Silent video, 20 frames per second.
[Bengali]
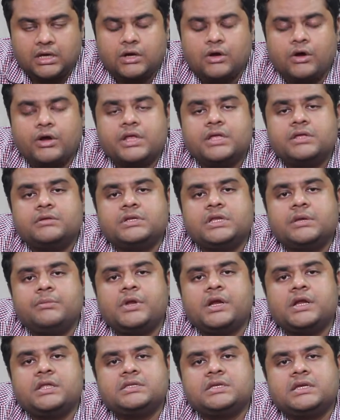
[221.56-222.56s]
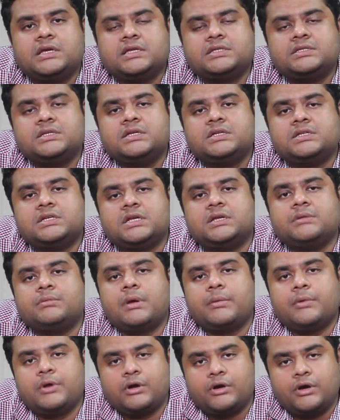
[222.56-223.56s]
করে ডিমেলানাইজিং এজেন্ট সেটি
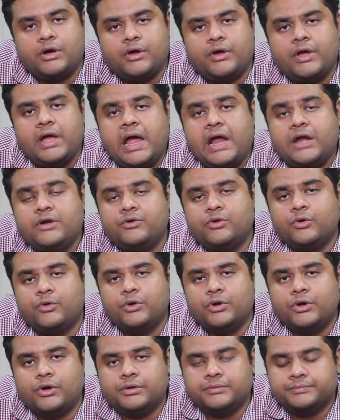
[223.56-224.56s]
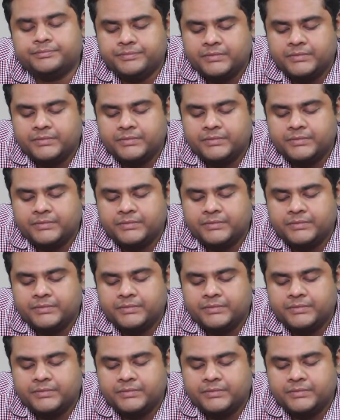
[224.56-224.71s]
ব্যবহার করা হয় হাইড্রোকুইনন